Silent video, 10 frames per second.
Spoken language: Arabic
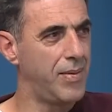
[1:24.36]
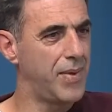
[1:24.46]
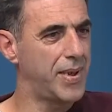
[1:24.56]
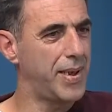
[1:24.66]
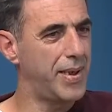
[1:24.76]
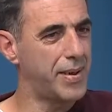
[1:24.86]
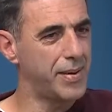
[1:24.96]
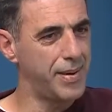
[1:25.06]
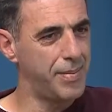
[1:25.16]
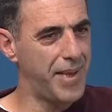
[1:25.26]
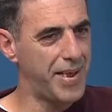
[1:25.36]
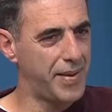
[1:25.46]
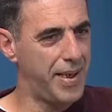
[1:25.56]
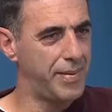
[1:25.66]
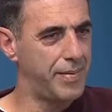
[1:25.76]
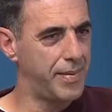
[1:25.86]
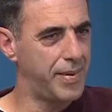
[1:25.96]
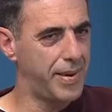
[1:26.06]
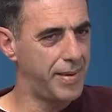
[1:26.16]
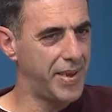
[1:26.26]
فصار بحث عن
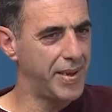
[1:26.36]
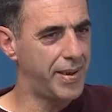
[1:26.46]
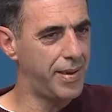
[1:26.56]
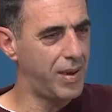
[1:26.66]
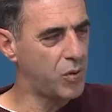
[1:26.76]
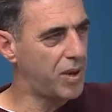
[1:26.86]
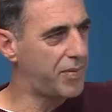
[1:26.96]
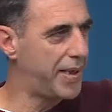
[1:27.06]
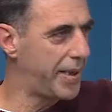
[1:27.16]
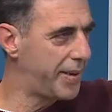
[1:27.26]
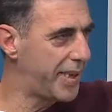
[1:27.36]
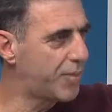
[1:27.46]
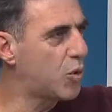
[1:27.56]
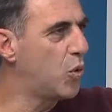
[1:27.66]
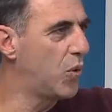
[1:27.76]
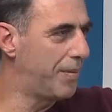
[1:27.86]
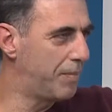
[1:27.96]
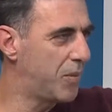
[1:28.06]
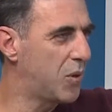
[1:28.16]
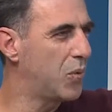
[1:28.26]
منطقه اللي اوصل فيها للناس بسهوله
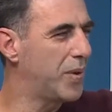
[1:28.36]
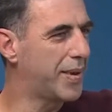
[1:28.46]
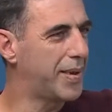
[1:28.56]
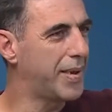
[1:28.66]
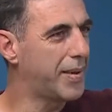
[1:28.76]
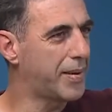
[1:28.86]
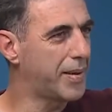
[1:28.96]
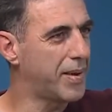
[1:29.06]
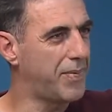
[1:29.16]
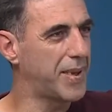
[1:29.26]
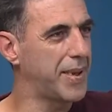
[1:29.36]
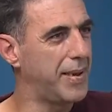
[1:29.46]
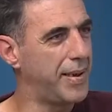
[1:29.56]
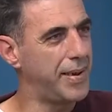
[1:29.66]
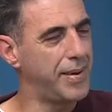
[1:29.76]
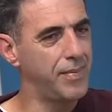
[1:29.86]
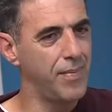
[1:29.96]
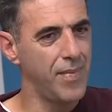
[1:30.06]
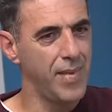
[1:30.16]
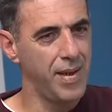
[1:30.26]
بدون كثير تفاصيل يعني
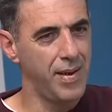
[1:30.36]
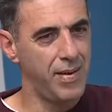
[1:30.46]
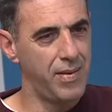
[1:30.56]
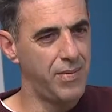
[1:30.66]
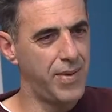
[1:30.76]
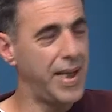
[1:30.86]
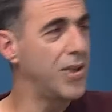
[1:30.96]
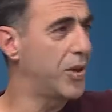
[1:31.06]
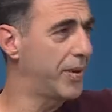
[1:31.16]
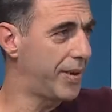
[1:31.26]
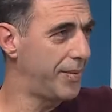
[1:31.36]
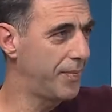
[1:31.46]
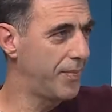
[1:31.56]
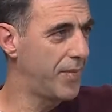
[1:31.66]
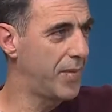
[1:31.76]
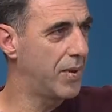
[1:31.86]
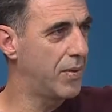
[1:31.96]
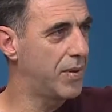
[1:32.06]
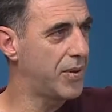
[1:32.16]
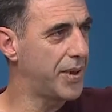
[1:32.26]
فكان شنطح
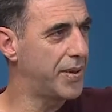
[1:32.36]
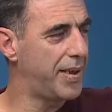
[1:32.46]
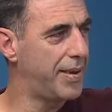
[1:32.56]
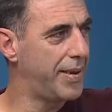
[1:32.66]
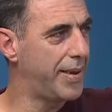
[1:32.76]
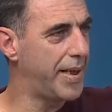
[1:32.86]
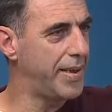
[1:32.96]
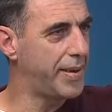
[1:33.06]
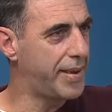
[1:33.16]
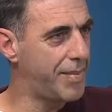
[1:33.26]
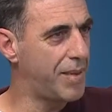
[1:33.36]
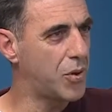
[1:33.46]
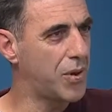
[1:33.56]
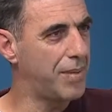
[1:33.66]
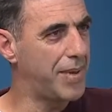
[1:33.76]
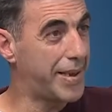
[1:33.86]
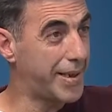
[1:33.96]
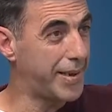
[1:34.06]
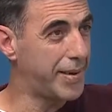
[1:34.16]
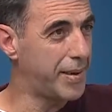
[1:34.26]
شنطح اللي هي كان عندي دائما مشكله
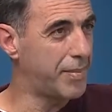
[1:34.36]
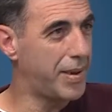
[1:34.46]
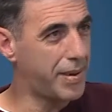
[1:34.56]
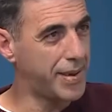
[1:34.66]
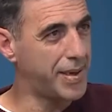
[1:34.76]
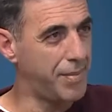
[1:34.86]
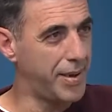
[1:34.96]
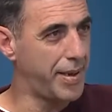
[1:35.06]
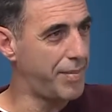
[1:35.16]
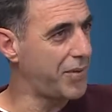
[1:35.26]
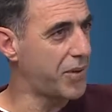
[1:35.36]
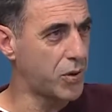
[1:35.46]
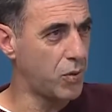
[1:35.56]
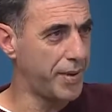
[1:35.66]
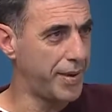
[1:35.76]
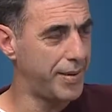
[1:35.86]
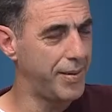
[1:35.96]
بالكاريكاتير بالرسم لان انا بعرف ارسم يعني